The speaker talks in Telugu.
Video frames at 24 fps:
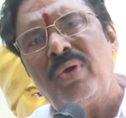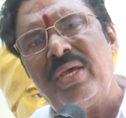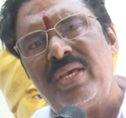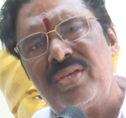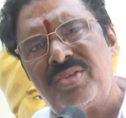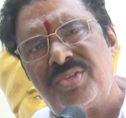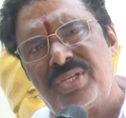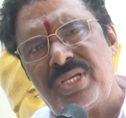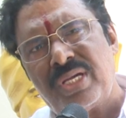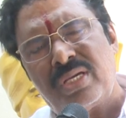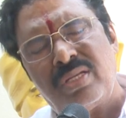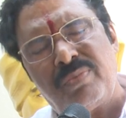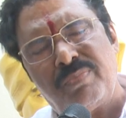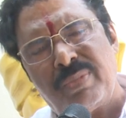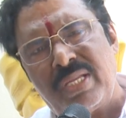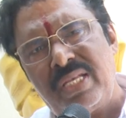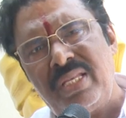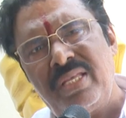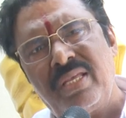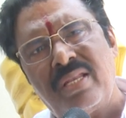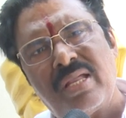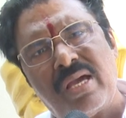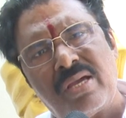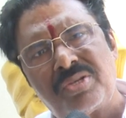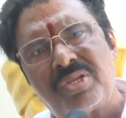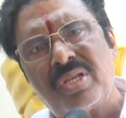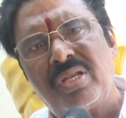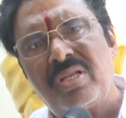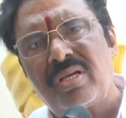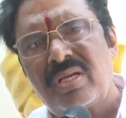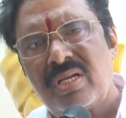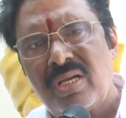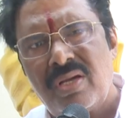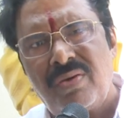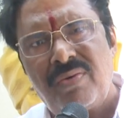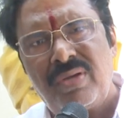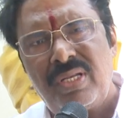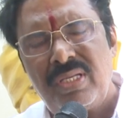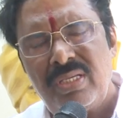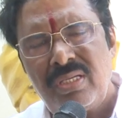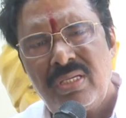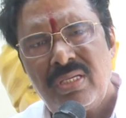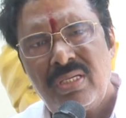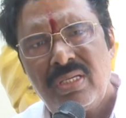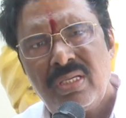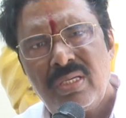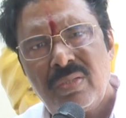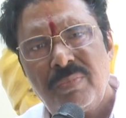వైఎస్ జగన్ మళ్ళీ ఈ రాష్ట్రానికి కావాలి
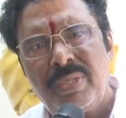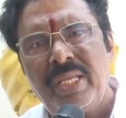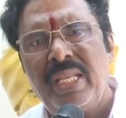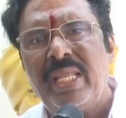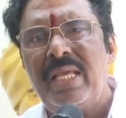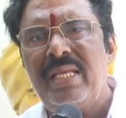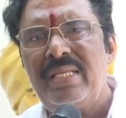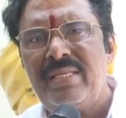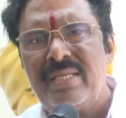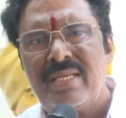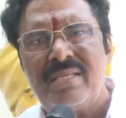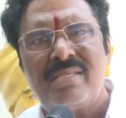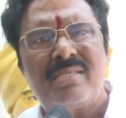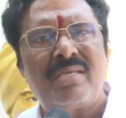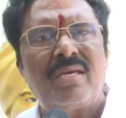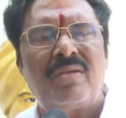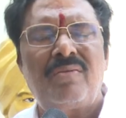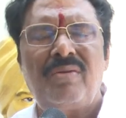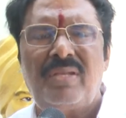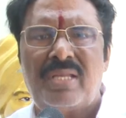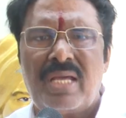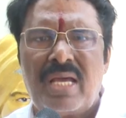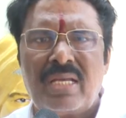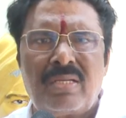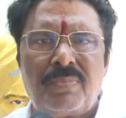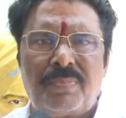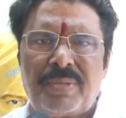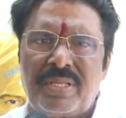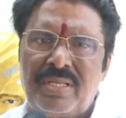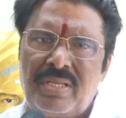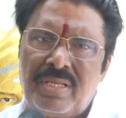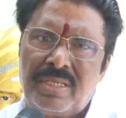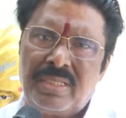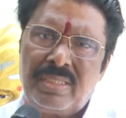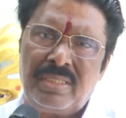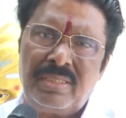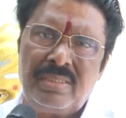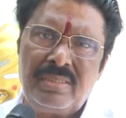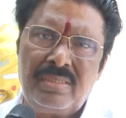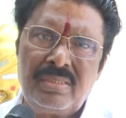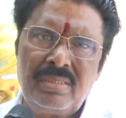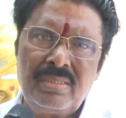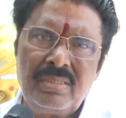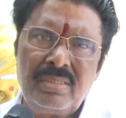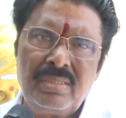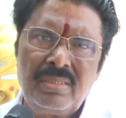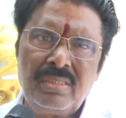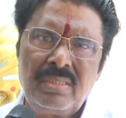మీరేం చేశారు ఈ రాష్ట్ర ప్రజలకి
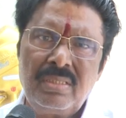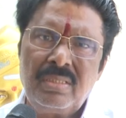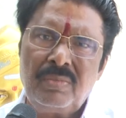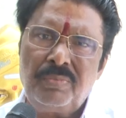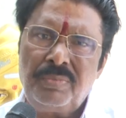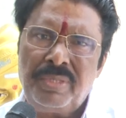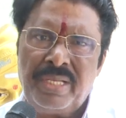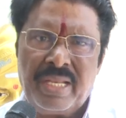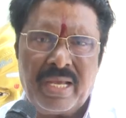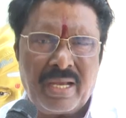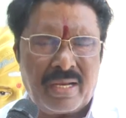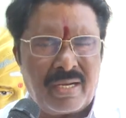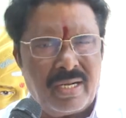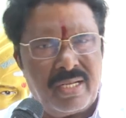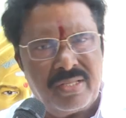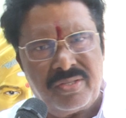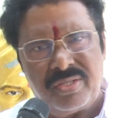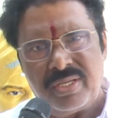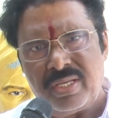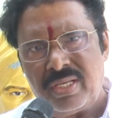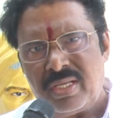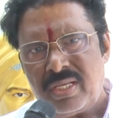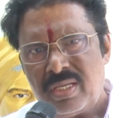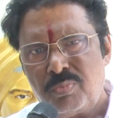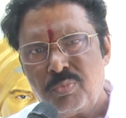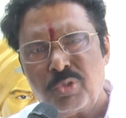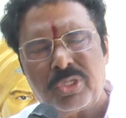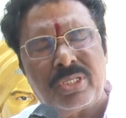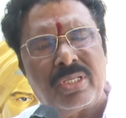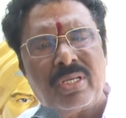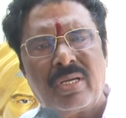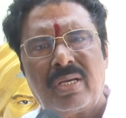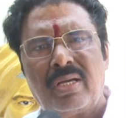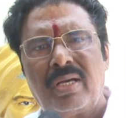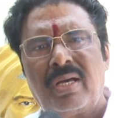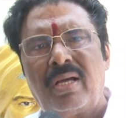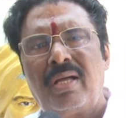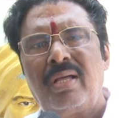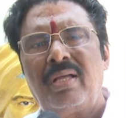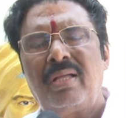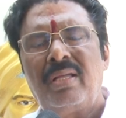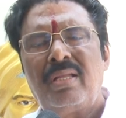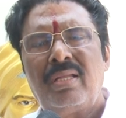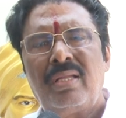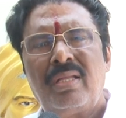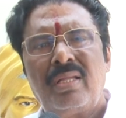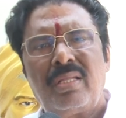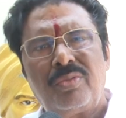మీరు ఎక్కడ చేయలే ముఖ్యంగా
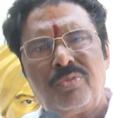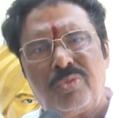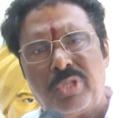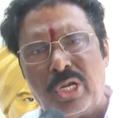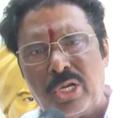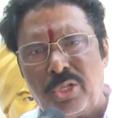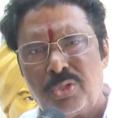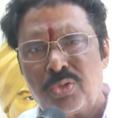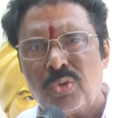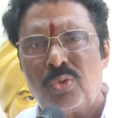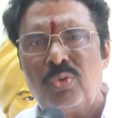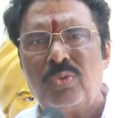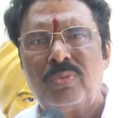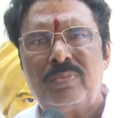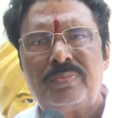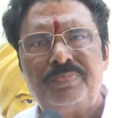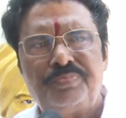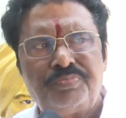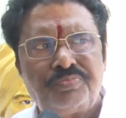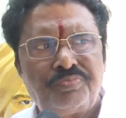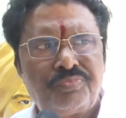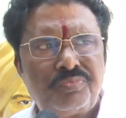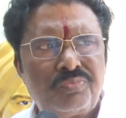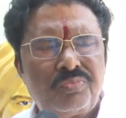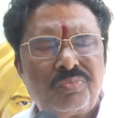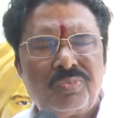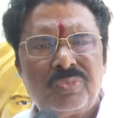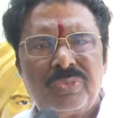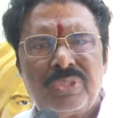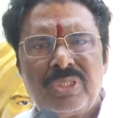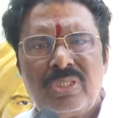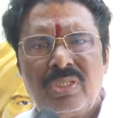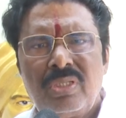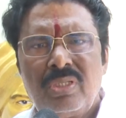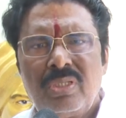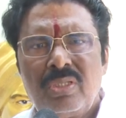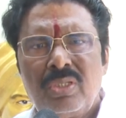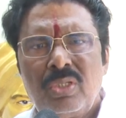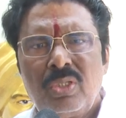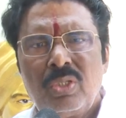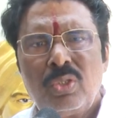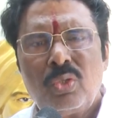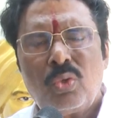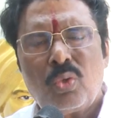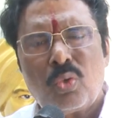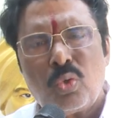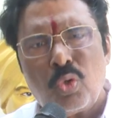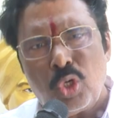దళితులు
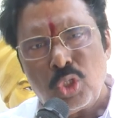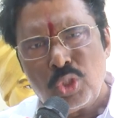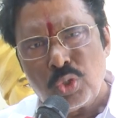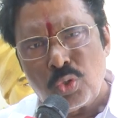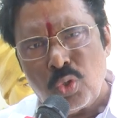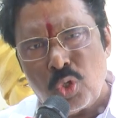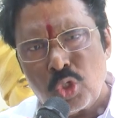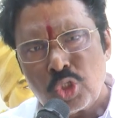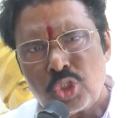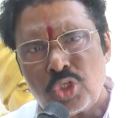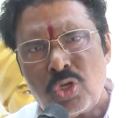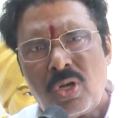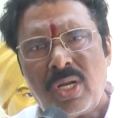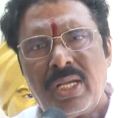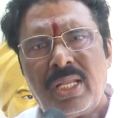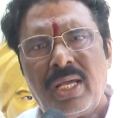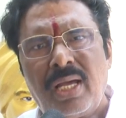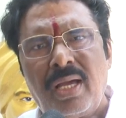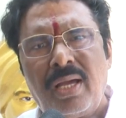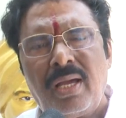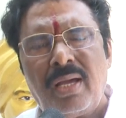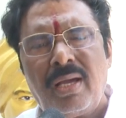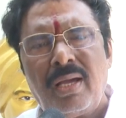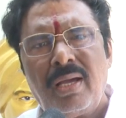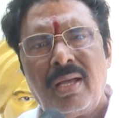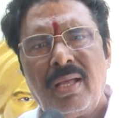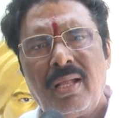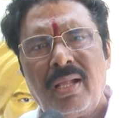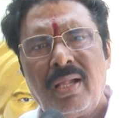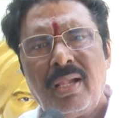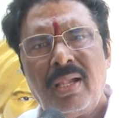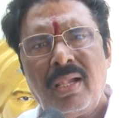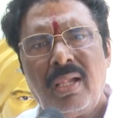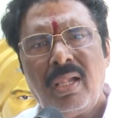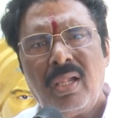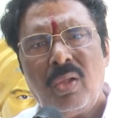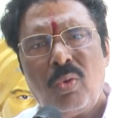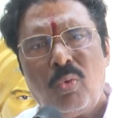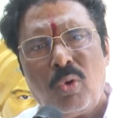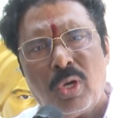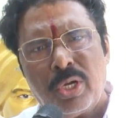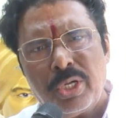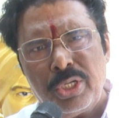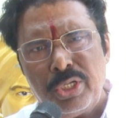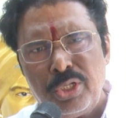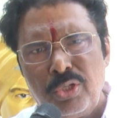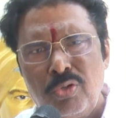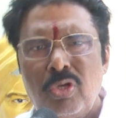రోజుకు ఒక చోట
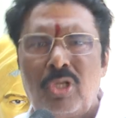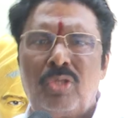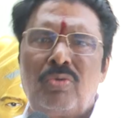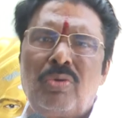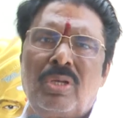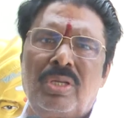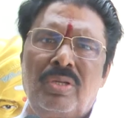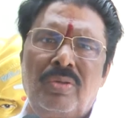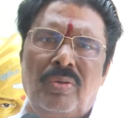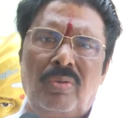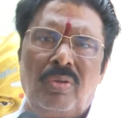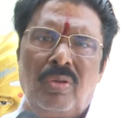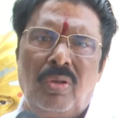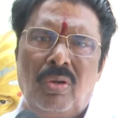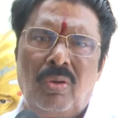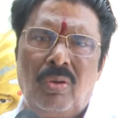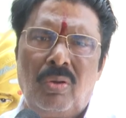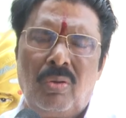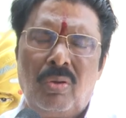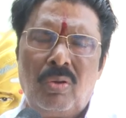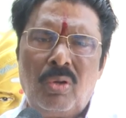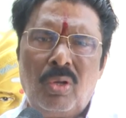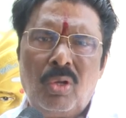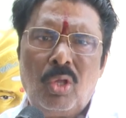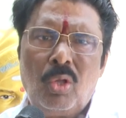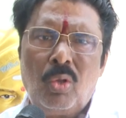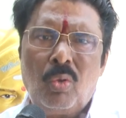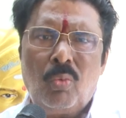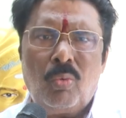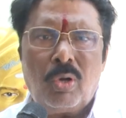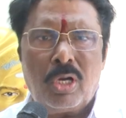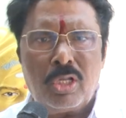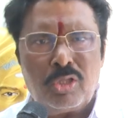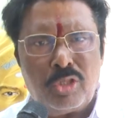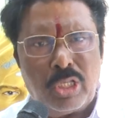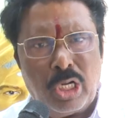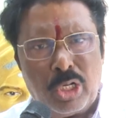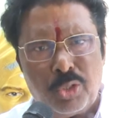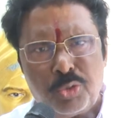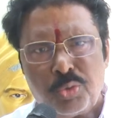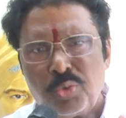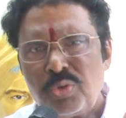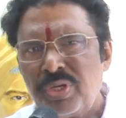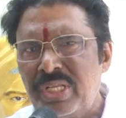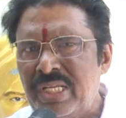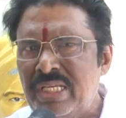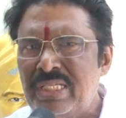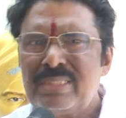ఒక నియోజకవర్గంలో ఒక
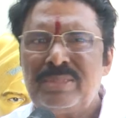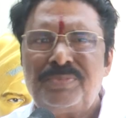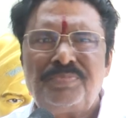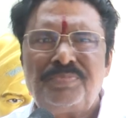దళితుడిని